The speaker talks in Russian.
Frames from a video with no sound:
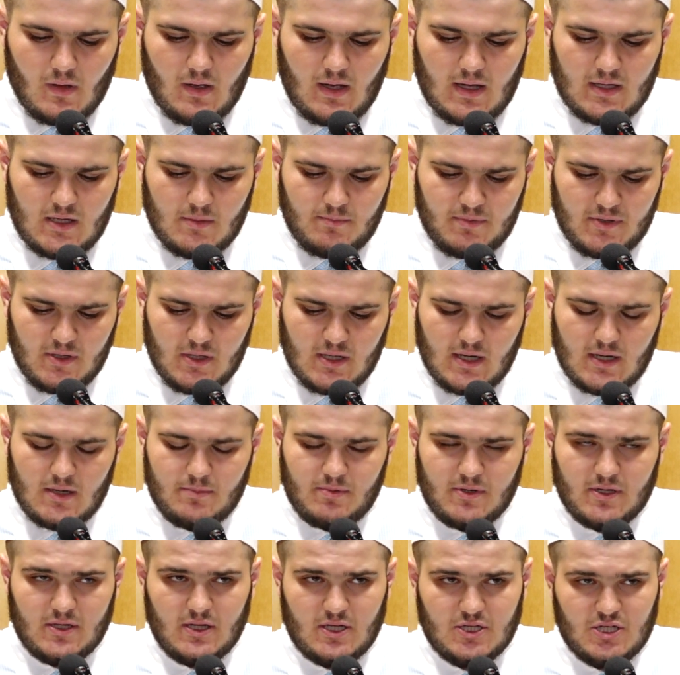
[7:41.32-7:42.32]
они приняли
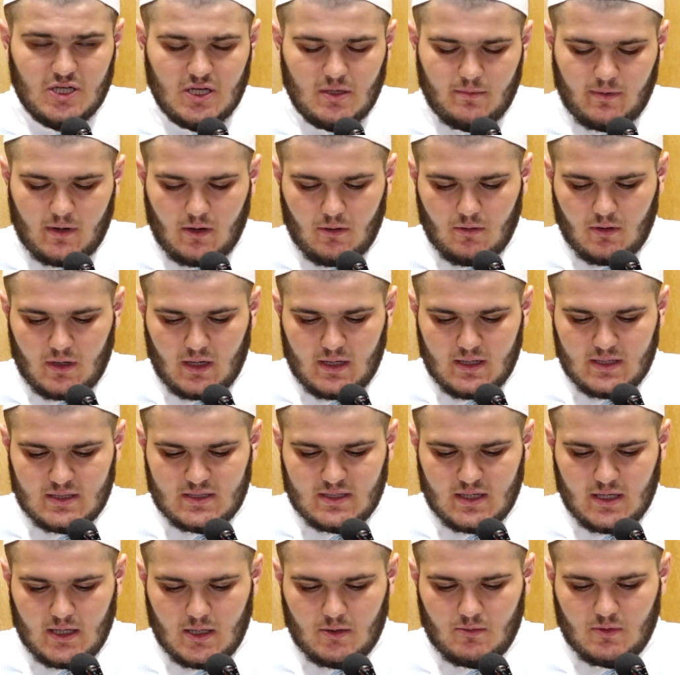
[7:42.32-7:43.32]
приглашение пророка,
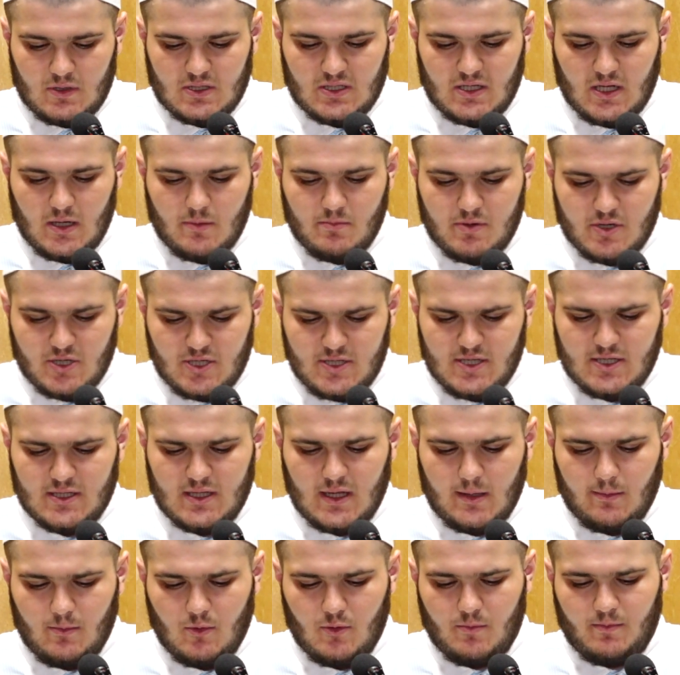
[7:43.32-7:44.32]
алейсалату вассалям, пришли
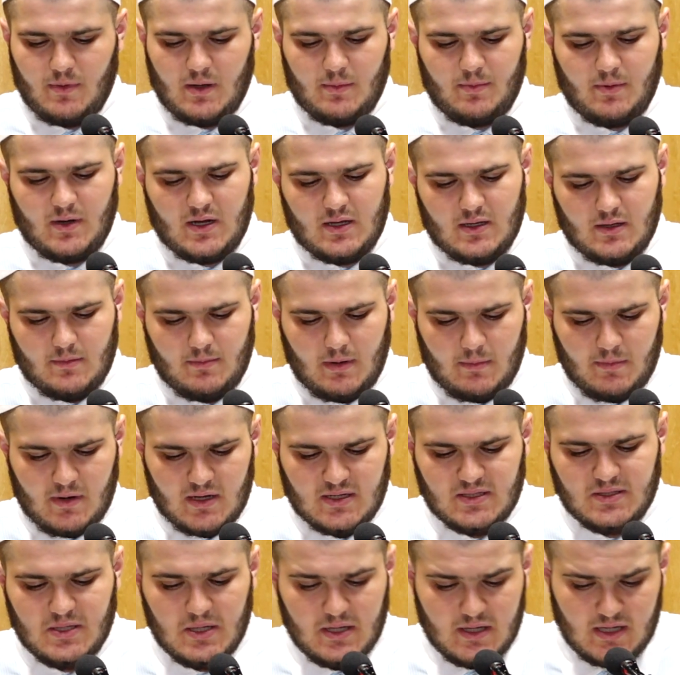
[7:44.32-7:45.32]
домой, э,
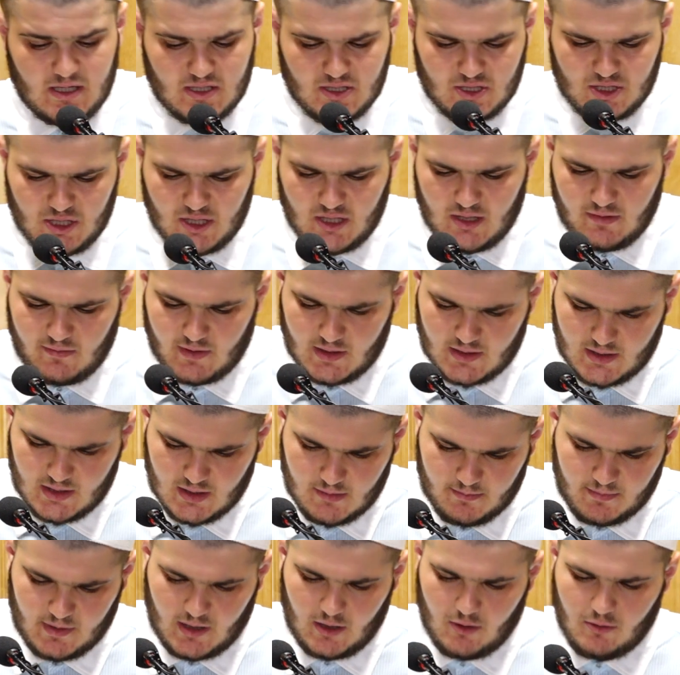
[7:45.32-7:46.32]
попросили разрешения
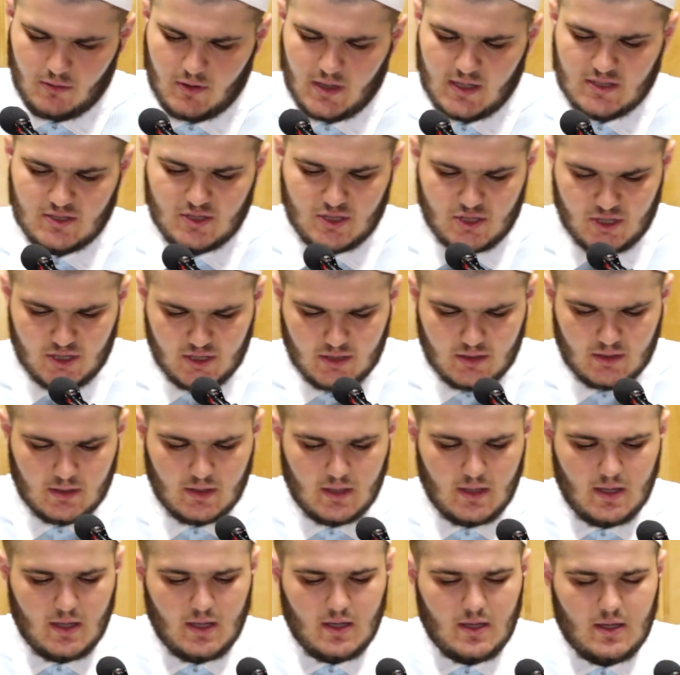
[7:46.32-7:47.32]
войти, пророк разрешил,
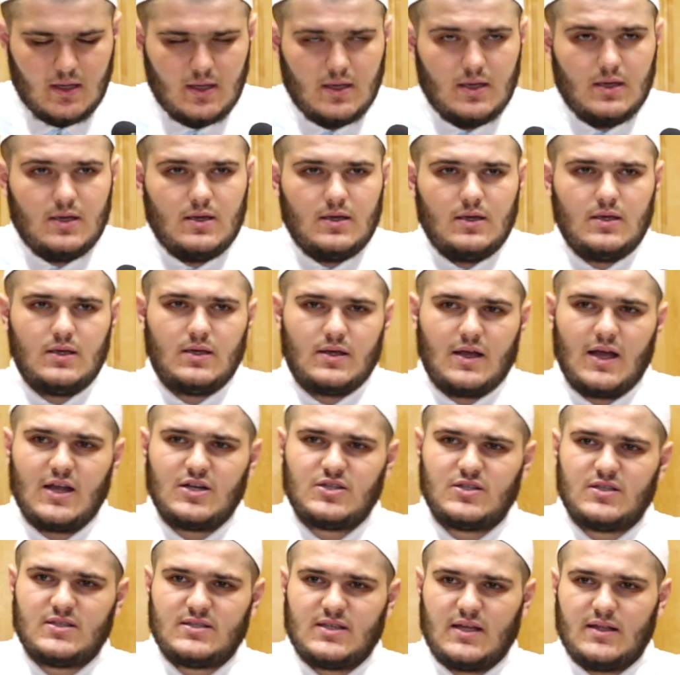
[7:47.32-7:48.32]
и
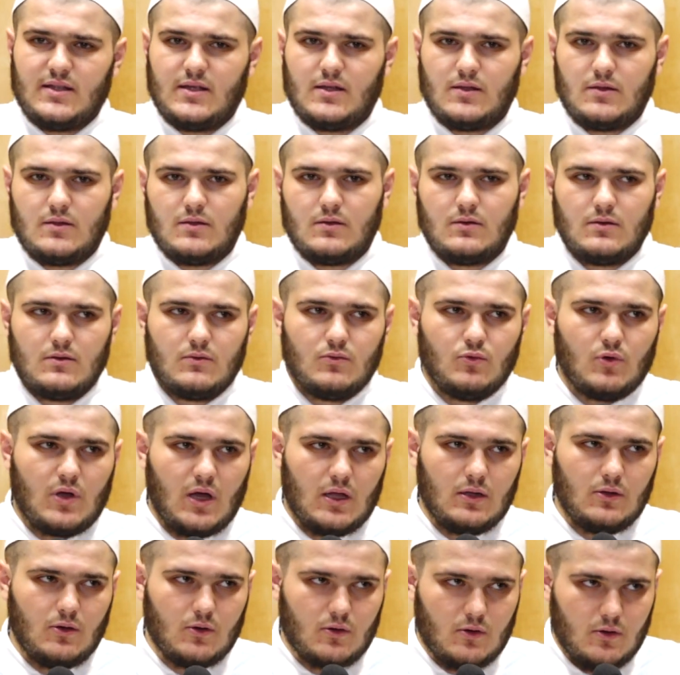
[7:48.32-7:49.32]
каждый занял
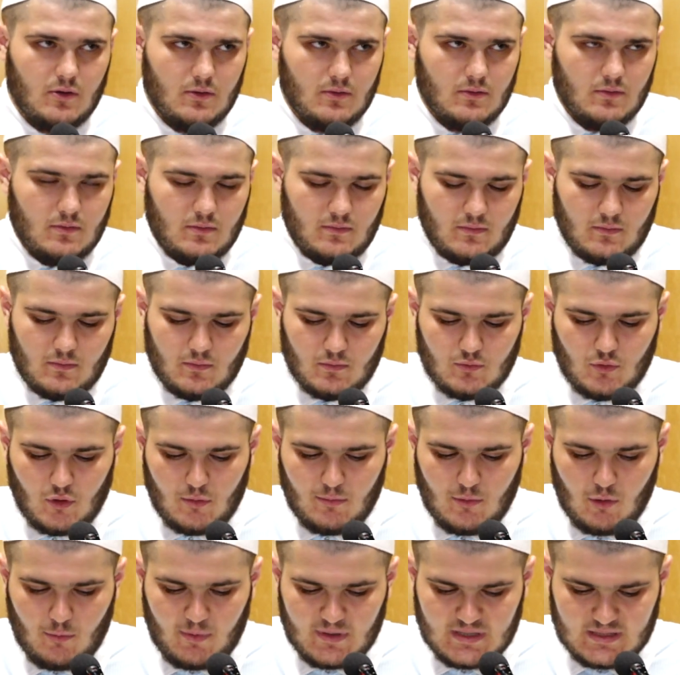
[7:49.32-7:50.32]
уголок
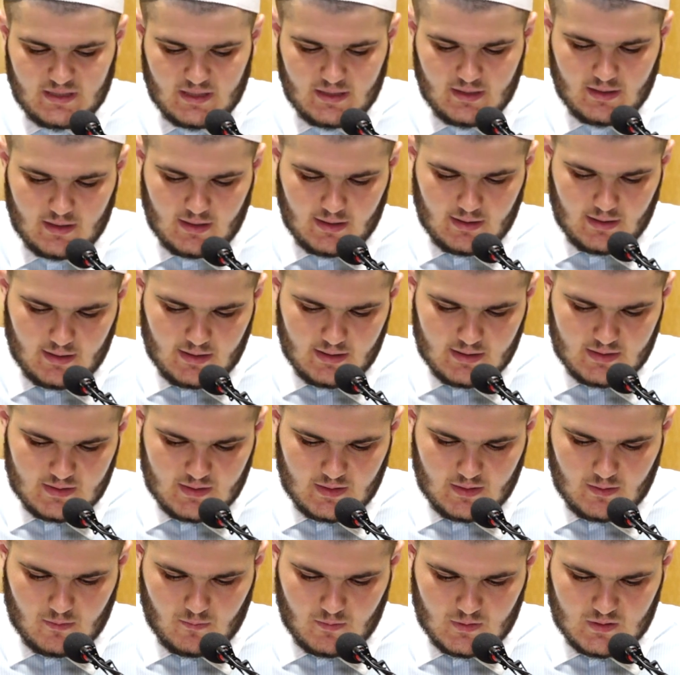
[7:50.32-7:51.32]
дома у посланника Аллаха,
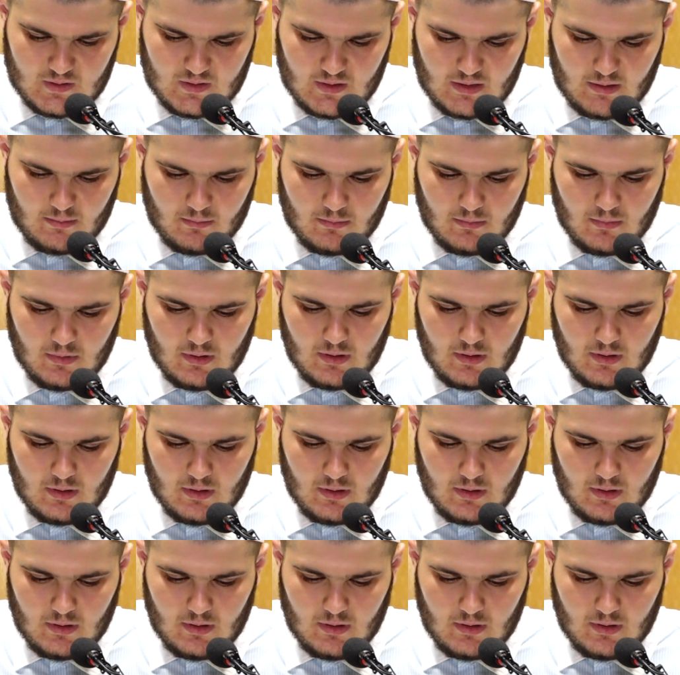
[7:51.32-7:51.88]
алейсалату вассалям.